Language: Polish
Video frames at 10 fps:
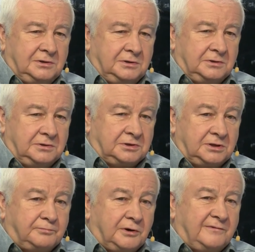Y,
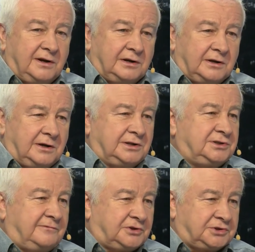typowa
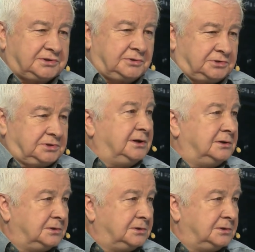narracja faszystowska.